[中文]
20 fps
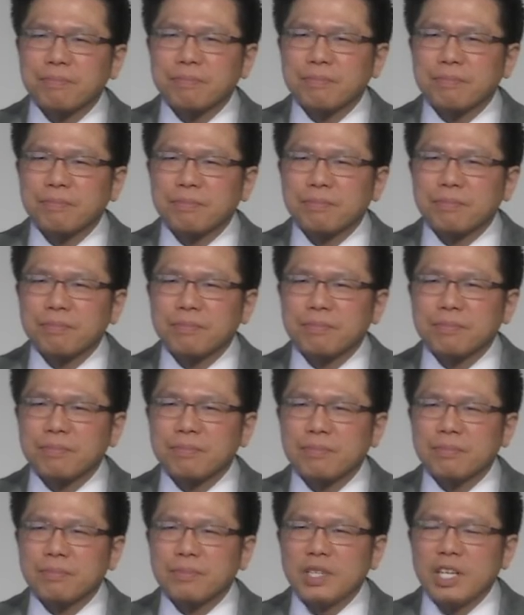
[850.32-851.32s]
那上帝
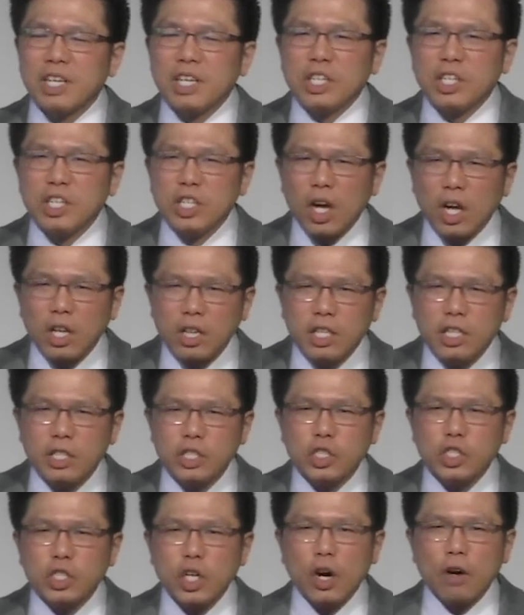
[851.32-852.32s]
的知识要
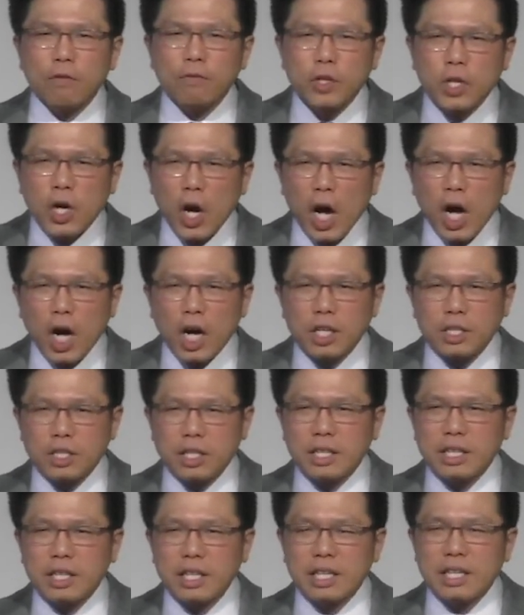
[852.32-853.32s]
如何的来被应
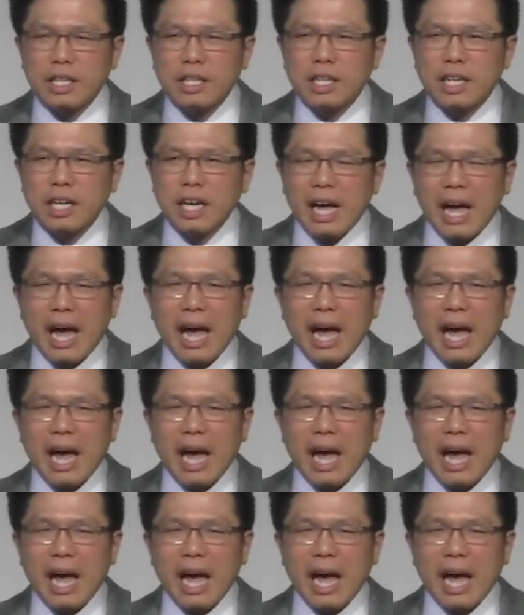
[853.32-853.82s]
用呢？